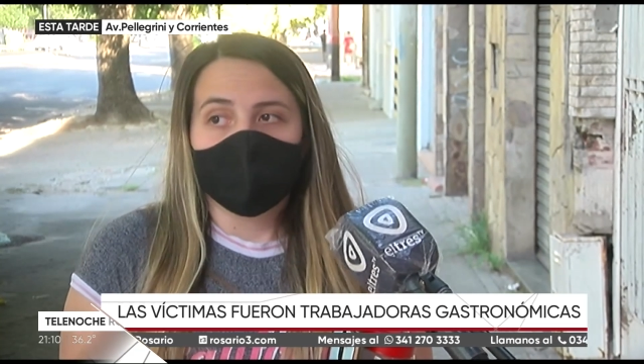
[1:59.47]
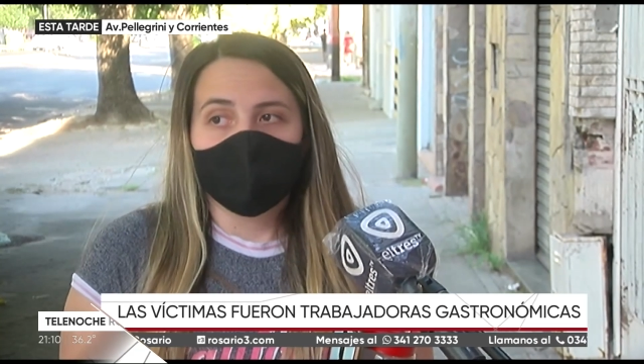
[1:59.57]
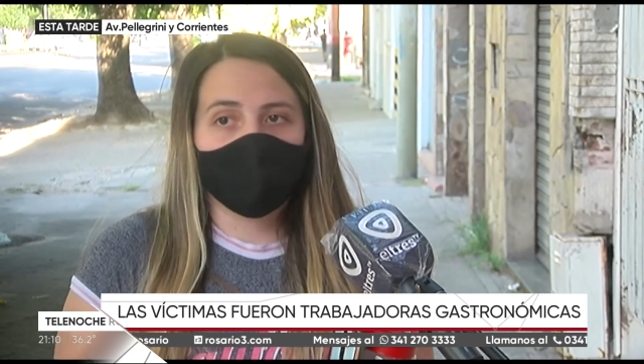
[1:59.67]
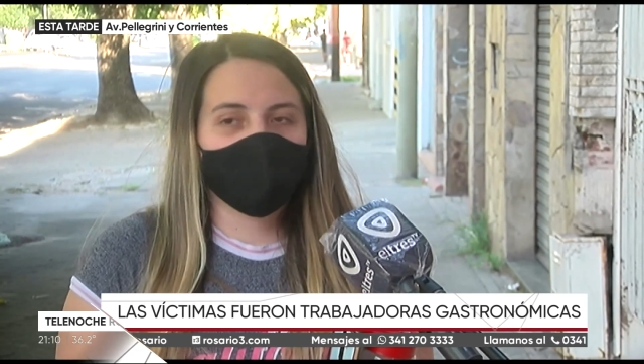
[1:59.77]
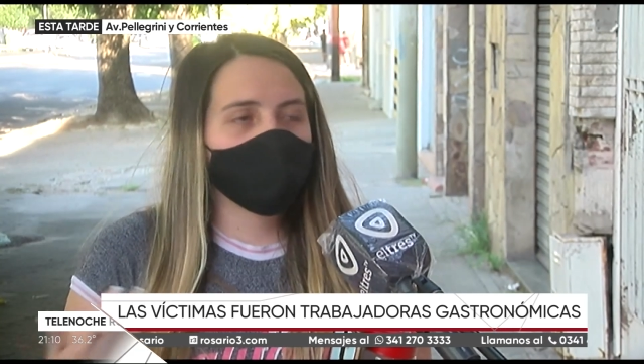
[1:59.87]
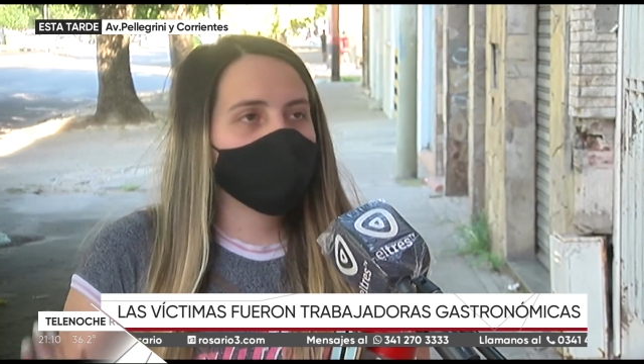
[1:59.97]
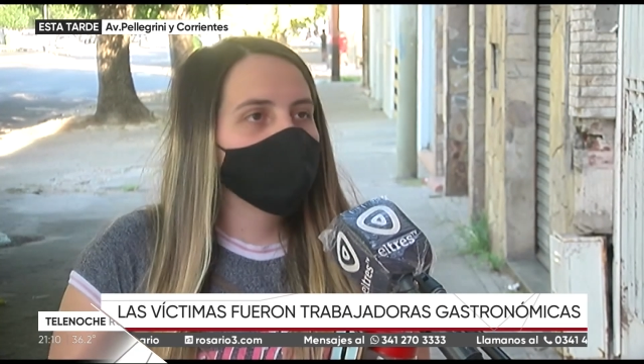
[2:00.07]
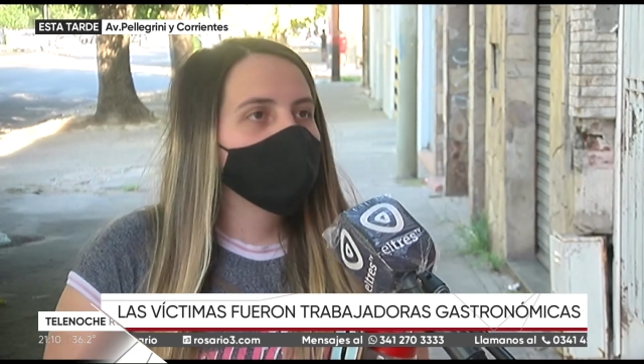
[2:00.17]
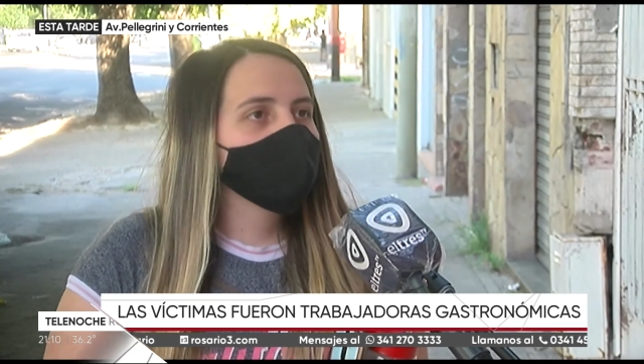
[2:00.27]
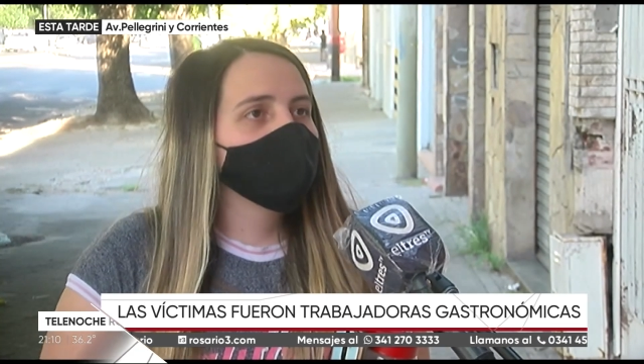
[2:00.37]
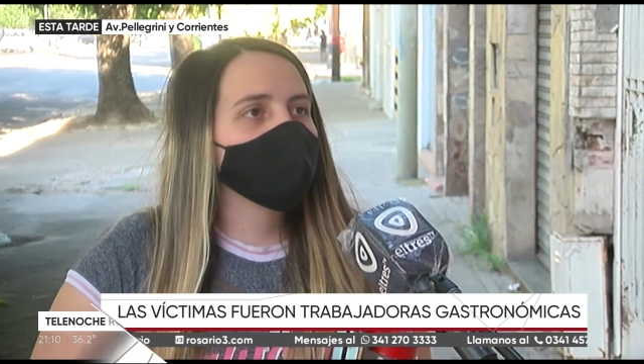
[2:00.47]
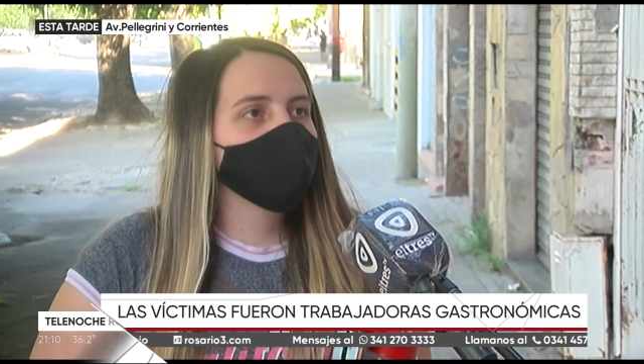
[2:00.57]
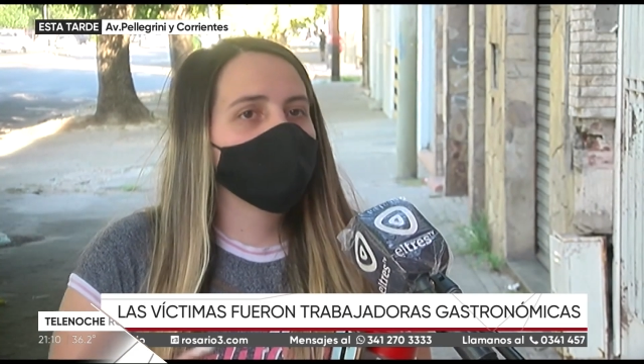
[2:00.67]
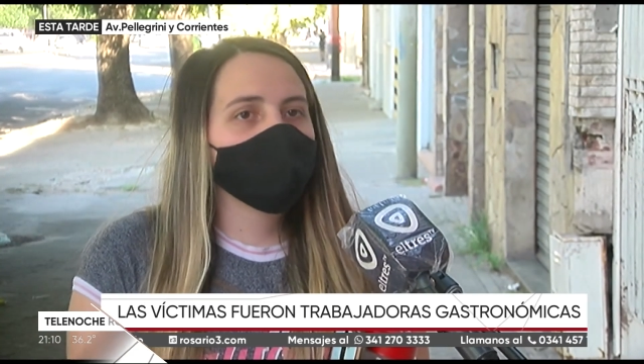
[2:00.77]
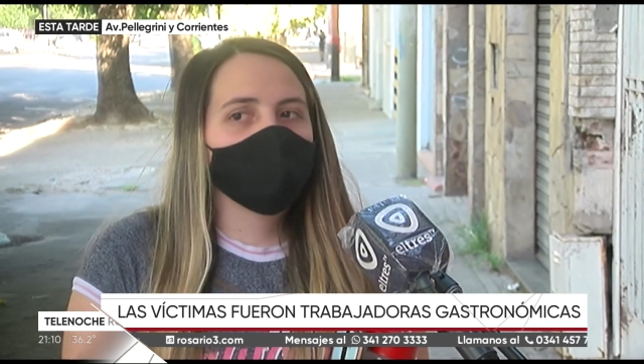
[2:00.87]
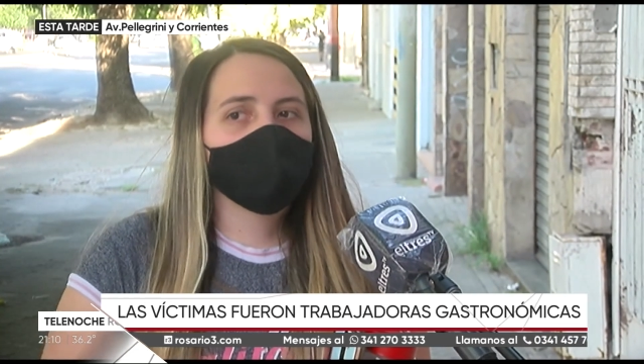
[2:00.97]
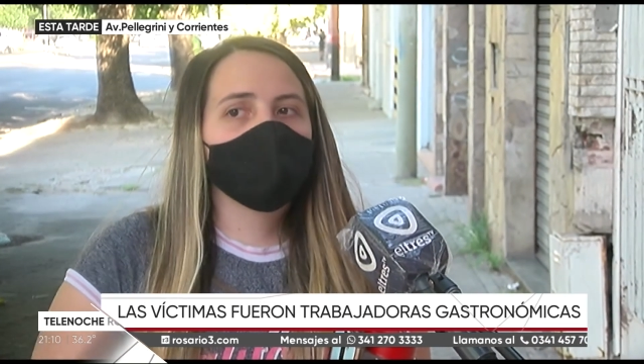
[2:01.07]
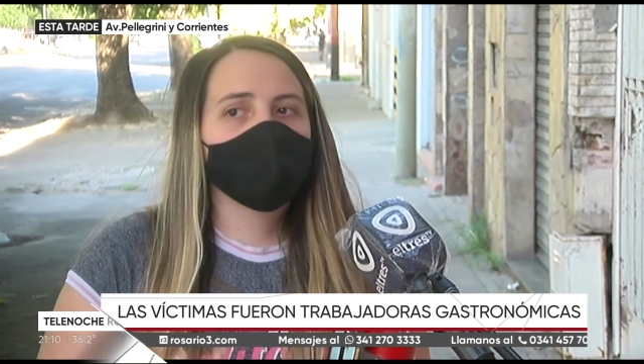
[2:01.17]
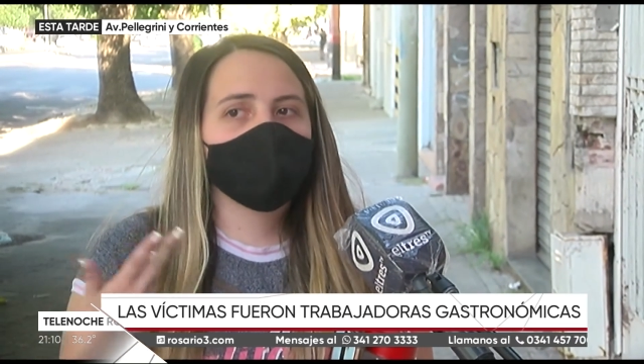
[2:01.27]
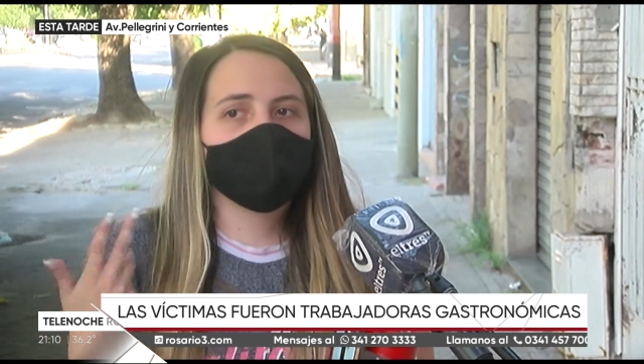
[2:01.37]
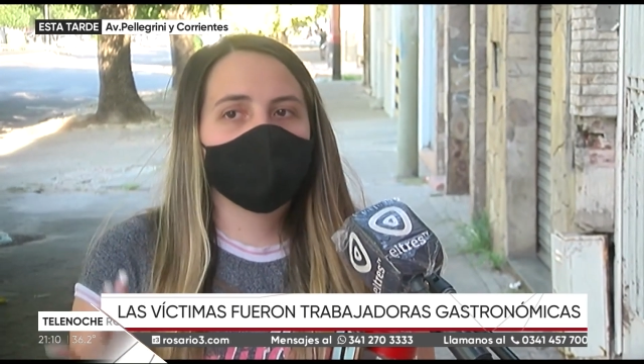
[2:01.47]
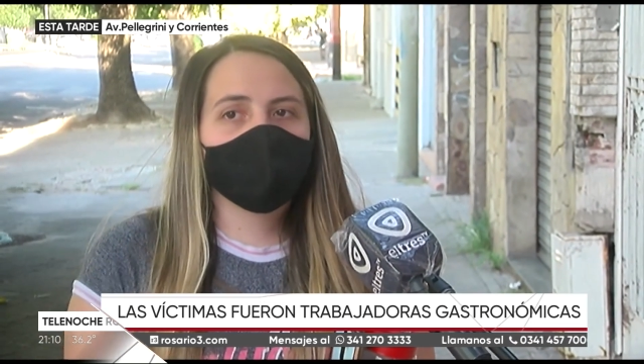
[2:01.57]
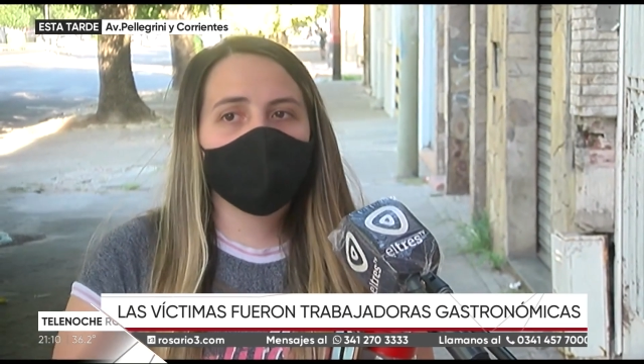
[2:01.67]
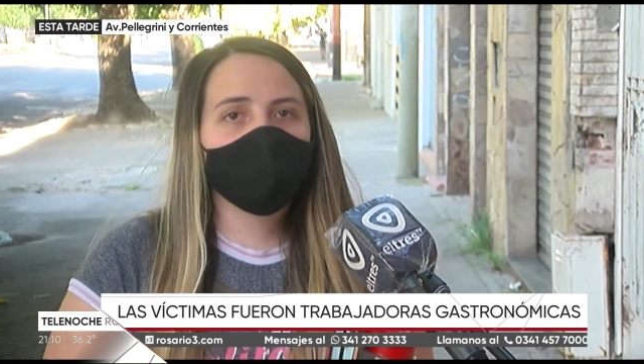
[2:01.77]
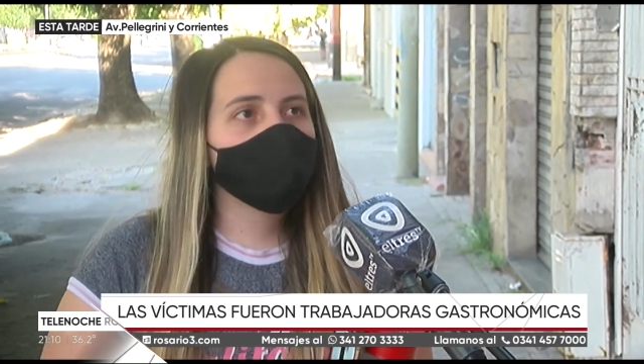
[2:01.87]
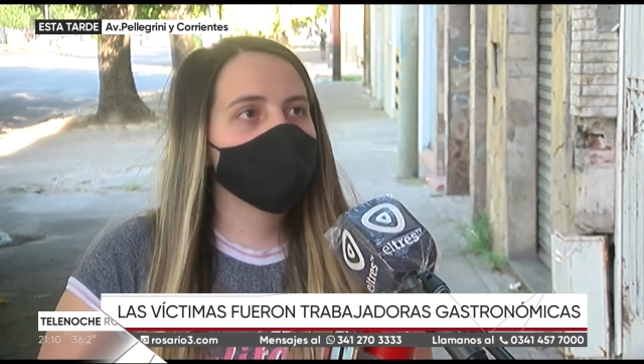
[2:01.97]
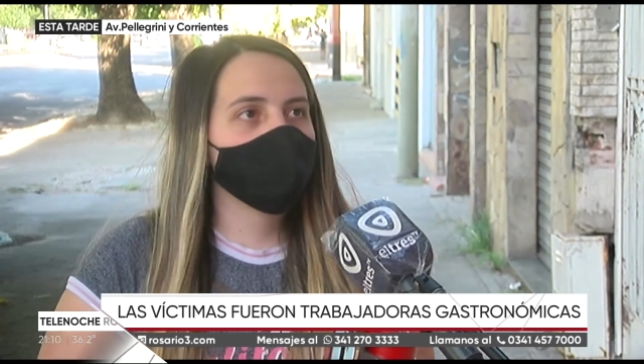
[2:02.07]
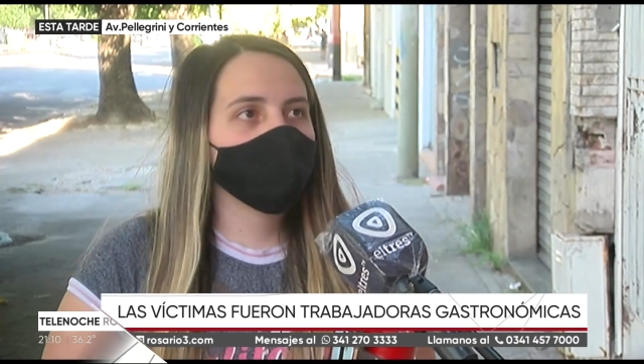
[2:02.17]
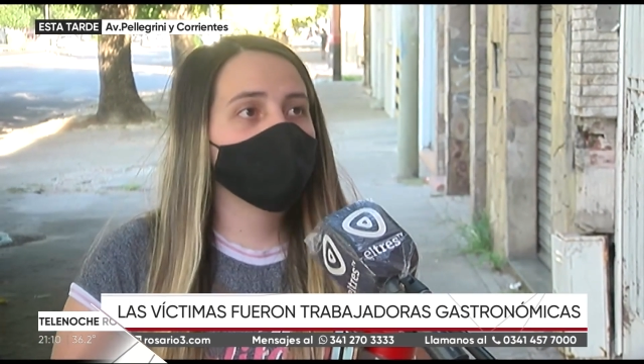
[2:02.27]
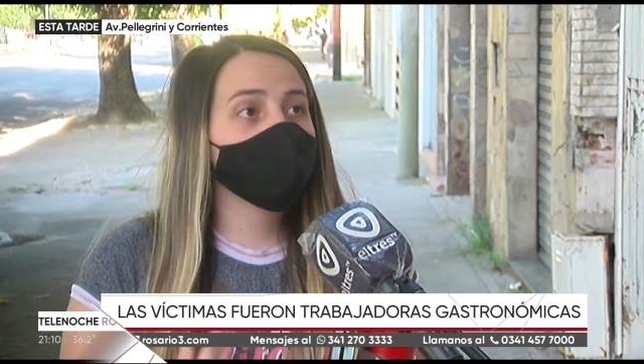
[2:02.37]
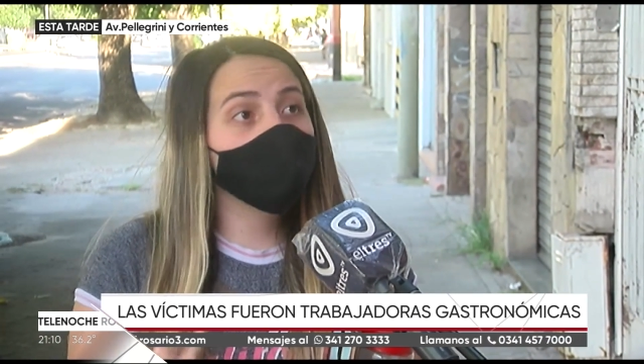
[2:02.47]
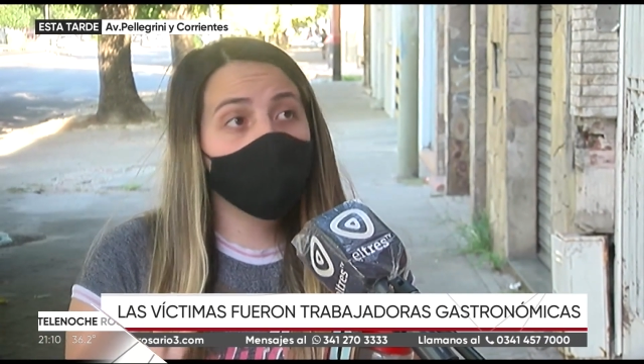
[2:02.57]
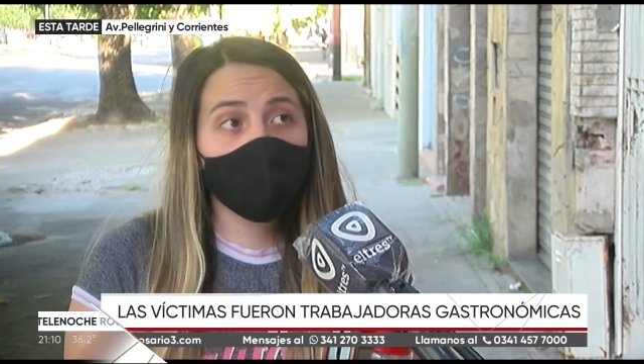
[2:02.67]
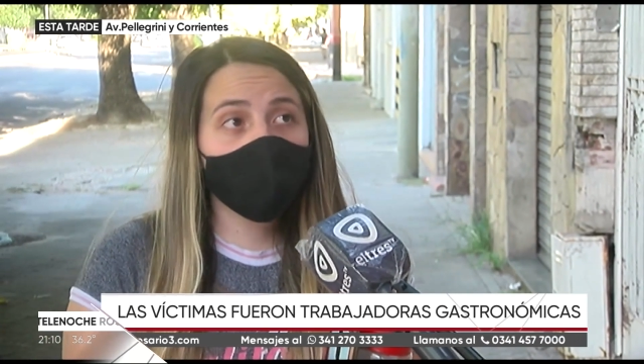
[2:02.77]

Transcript: nos empezaron a preguntar, nosotros le dijimos cómo estaba vestido porque eran dos,